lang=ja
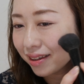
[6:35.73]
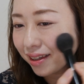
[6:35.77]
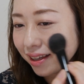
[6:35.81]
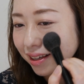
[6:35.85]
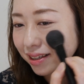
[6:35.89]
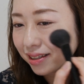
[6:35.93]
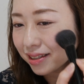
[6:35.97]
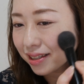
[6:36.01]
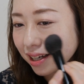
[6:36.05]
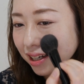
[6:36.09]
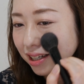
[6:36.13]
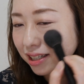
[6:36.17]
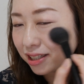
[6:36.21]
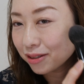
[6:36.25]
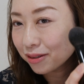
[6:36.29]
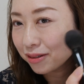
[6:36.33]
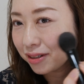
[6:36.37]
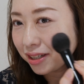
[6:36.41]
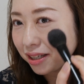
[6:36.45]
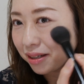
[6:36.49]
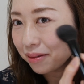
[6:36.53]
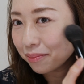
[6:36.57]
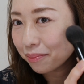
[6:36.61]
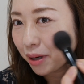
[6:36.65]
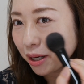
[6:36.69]
で、最初
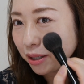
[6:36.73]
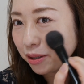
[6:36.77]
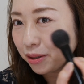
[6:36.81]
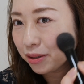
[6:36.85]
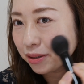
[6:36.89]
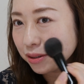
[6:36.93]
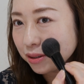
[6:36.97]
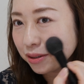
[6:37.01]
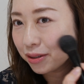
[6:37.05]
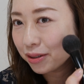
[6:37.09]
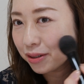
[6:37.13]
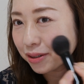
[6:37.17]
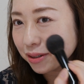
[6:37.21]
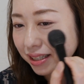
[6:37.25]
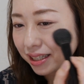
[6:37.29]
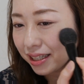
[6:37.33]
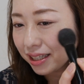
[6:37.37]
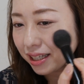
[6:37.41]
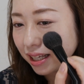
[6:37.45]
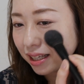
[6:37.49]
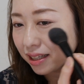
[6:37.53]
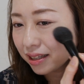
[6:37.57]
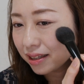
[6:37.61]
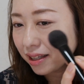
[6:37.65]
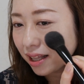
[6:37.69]
に丸く
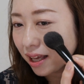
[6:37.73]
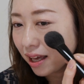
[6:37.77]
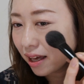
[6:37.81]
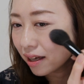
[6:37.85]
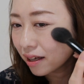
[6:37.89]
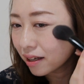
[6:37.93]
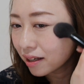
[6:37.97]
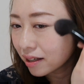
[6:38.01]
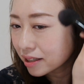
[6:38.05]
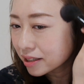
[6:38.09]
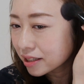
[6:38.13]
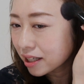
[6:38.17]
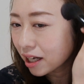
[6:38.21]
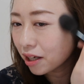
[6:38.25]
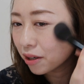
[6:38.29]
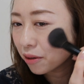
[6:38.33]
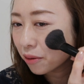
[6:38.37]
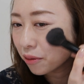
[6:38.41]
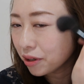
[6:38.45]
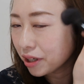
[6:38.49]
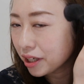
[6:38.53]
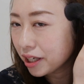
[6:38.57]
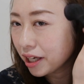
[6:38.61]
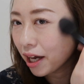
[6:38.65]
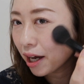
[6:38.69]
入れて、最
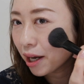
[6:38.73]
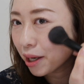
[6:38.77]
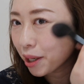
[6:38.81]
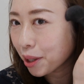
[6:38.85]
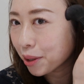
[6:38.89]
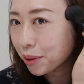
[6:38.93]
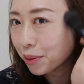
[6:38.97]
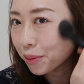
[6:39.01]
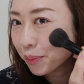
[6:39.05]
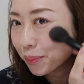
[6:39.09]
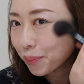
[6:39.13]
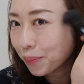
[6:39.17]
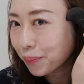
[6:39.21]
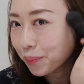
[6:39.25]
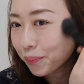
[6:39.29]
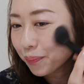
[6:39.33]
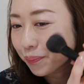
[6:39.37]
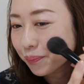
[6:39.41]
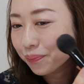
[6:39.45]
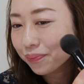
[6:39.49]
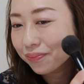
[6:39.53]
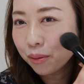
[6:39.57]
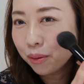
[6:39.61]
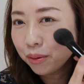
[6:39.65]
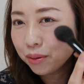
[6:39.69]
後引き上げる。
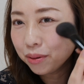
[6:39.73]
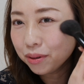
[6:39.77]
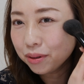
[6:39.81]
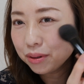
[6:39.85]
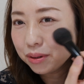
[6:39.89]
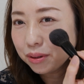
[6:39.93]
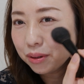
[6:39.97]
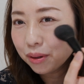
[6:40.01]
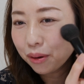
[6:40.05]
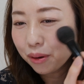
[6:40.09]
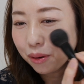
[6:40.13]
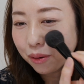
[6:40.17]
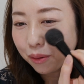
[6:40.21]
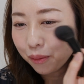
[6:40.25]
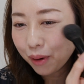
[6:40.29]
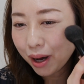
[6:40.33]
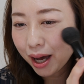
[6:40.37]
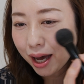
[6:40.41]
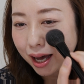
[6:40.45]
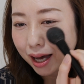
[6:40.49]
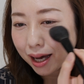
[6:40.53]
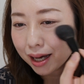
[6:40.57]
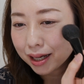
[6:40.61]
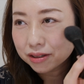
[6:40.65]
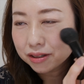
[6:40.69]
本
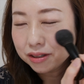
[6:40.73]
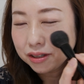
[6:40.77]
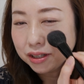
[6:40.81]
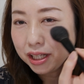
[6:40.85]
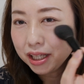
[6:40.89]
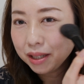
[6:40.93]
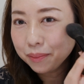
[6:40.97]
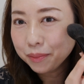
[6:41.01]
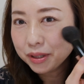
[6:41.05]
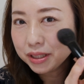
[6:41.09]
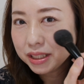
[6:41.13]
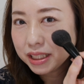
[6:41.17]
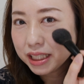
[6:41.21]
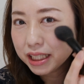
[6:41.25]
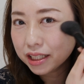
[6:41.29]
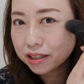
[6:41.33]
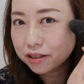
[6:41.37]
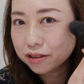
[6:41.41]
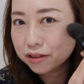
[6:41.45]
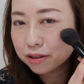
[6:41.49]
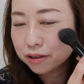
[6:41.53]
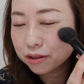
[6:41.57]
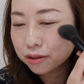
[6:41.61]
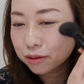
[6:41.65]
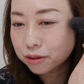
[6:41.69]
当は
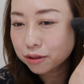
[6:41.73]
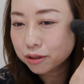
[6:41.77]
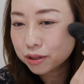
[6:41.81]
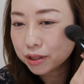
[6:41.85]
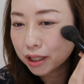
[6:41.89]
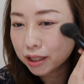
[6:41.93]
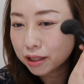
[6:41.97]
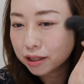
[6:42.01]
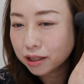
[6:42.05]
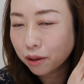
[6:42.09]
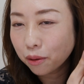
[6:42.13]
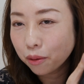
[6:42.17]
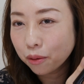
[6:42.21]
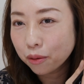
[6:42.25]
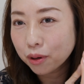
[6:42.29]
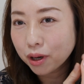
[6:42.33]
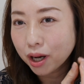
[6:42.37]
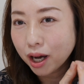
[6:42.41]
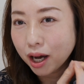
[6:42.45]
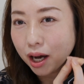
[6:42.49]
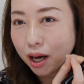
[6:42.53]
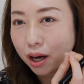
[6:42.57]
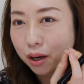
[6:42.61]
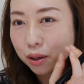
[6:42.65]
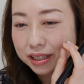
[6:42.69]
クリームチークを使った方
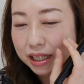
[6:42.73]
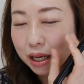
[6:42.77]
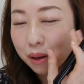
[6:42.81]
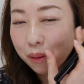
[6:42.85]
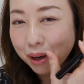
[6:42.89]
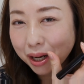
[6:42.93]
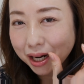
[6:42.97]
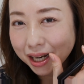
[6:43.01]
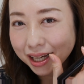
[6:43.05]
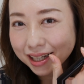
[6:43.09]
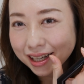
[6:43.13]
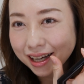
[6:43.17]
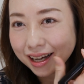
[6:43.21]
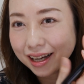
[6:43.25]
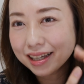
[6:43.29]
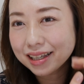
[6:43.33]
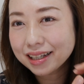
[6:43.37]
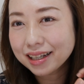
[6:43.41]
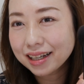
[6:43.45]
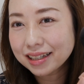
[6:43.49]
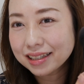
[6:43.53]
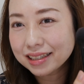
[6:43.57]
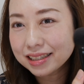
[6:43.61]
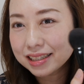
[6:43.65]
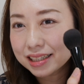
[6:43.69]
が柔らかい
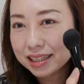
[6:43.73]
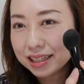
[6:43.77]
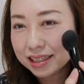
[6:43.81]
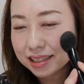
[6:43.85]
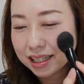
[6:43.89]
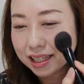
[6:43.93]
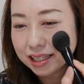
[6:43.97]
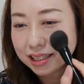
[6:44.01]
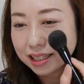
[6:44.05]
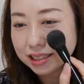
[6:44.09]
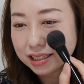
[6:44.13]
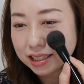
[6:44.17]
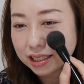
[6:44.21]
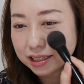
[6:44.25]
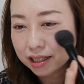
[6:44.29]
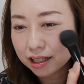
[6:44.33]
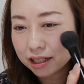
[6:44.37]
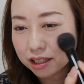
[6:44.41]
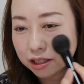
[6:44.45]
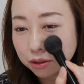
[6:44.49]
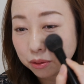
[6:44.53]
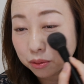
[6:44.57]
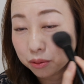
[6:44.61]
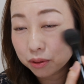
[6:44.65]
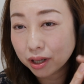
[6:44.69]
感じがね出せた
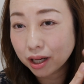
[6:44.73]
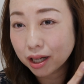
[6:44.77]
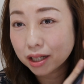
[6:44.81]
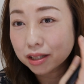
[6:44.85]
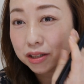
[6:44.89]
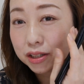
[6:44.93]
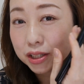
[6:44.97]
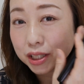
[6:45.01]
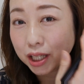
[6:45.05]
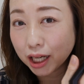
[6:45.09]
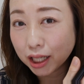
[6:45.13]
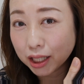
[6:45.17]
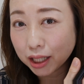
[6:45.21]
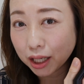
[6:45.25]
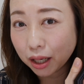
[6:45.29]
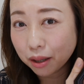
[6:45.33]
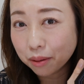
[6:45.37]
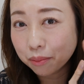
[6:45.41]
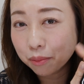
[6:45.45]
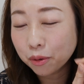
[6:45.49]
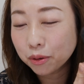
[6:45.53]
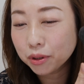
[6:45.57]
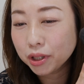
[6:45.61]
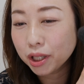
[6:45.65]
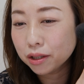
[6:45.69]
りとかツヤ
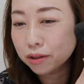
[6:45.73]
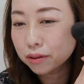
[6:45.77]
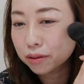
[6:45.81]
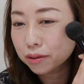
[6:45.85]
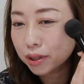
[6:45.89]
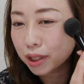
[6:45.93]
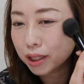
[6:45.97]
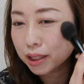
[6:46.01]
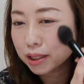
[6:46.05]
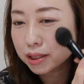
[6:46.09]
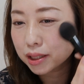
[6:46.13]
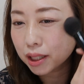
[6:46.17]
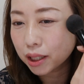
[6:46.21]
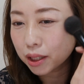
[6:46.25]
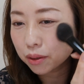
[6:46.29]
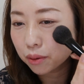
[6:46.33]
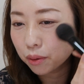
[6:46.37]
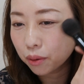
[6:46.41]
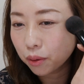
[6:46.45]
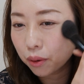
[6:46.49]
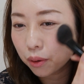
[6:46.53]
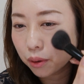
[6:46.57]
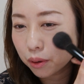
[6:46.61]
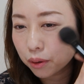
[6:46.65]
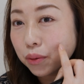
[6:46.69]
感も出るんですけ
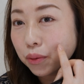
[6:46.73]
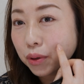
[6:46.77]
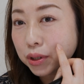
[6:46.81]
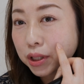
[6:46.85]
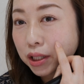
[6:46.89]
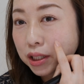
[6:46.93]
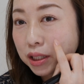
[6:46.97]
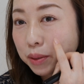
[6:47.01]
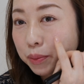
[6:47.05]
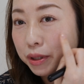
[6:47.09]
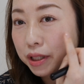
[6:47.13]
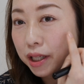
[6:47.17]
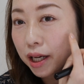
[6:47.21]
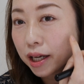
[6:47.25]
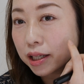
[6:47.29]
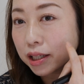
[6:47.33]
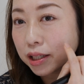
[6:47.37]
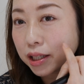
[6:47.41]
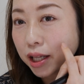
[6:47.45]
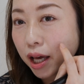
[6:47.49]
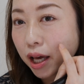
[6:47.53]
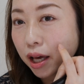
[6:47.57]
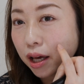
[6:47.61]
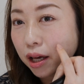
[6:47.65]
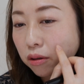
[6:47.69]
ど、私みたいに
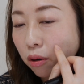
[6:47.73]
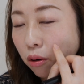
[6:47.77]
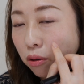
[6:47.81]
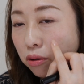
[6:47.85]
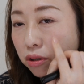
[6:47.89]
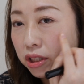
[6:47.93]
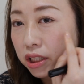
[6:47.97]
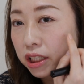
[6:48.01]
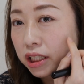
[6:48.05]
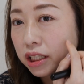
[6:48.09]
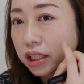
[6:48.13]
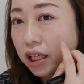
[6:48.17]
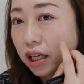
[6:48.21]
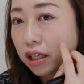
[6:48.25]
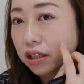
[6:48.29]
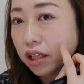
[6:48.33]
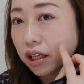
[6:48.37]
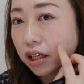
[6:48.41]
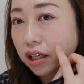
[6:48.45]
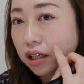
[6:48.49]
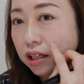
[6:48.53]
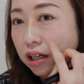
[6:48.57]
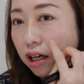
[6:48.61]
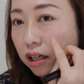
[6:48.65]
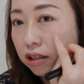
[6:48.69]
ねコンシーラー
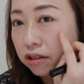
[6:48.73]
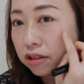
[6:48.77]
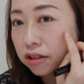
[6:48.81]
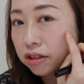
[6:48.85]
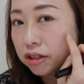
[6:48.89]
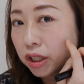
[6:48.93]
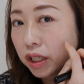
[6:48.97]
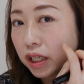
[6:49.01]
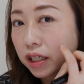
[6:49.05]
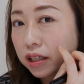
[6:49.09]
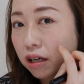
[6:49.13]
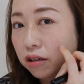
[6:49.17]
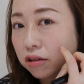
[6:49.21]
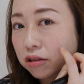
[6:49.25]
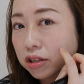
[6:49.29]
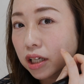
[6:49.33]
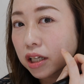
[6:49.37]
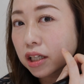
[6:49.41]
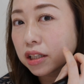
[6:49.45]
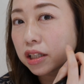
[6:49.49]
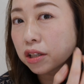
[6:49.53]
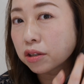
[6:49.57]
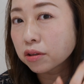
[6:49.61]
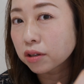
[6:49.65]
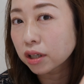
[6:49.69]
でがっつり隠さ
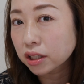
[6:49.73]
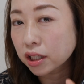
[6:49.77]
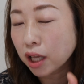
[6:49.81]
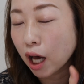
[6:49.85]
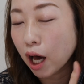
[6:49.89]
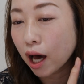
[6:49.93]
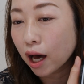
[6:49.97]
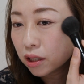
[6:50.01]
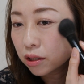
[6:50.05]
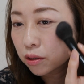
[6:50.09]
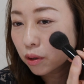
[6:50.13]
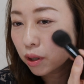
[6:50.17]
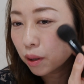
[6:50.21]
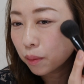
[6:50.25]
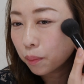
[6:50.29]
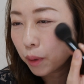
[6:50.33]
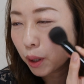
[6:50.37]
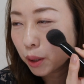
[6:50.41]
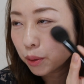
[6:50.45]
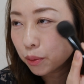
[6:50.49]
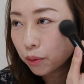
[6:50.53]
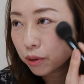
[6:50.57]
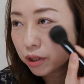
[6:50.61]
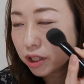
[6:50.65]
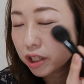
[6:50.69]
れてる方、それ
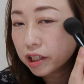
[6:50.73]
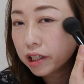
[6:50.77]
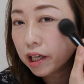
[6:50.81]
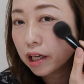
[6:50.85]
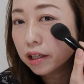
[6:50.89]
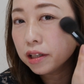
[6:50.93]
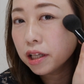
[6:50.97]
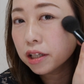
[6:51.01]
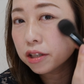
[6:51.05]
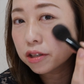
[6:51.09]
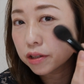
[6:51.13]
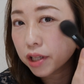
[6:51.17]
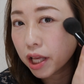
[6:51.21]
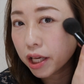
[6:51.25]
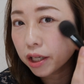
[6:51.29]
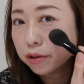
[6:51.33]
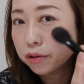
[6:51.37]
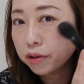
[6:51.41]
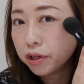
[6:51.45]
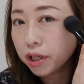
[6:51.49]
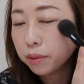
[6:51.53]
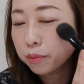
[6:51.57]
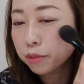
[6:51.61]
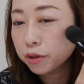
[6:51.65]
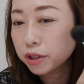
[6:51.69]
あの危険ですね、
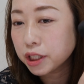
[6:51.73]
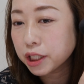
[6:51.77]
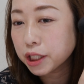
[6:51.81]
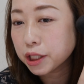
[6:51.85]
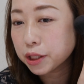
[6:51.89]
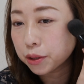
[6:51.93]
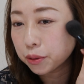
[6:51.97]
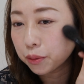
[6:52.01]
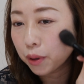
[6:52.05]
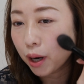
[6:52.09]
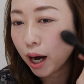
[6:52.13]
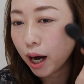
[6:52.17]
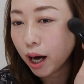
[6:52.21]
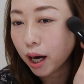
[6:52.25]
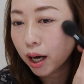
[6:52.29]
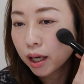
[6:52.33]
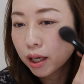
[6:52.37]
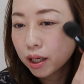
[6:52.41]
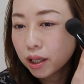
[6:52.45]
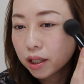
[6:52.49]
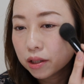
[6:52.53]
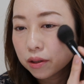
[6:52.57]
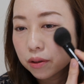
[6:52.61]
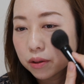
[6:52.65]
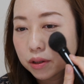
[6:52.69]
クリームチークは。
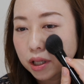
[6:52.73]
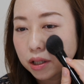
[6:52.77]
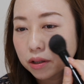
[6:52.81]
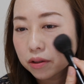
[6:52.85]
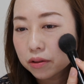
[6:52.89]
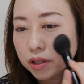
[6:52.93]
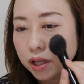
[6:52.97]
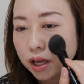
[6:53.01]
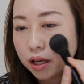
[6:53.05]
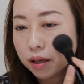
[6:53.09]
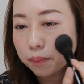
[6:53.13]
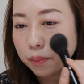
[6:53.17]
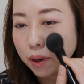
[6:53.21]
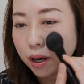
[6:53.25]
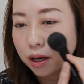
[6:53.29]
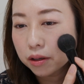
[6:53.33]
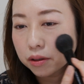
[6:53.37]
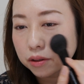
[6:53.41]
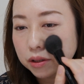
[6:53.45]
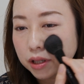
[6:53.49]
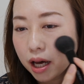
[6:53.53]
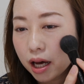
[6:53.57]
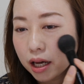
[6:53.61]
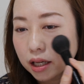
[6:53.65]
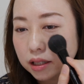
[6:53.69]
そうなので
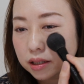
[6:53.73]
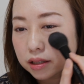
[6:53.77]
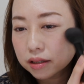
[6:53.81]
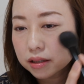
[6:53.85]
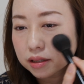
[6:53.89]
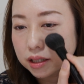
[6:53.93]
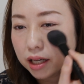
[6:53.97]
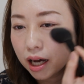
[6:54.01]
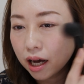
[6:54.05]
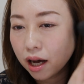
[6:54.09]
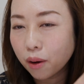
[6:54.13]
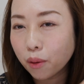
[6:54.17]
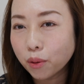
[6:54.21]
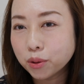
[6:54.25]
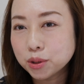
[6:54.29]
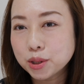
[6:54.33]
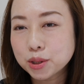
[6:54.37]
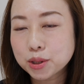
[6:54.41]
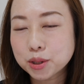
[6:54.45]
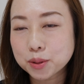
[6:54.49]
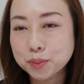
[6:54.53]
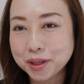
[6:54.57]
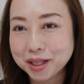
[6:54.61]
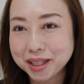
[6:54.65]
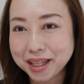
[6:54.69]
パウダーがおす
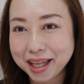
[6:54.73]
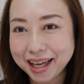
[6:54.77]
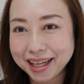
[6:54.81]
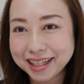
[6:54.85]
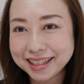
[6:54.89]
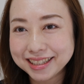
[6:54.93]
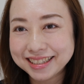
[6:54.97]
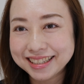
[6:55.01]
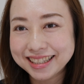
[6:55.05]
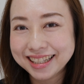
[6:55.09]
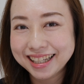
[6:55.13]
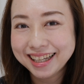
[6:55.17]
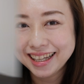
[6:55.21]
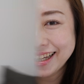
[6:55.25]
すめです。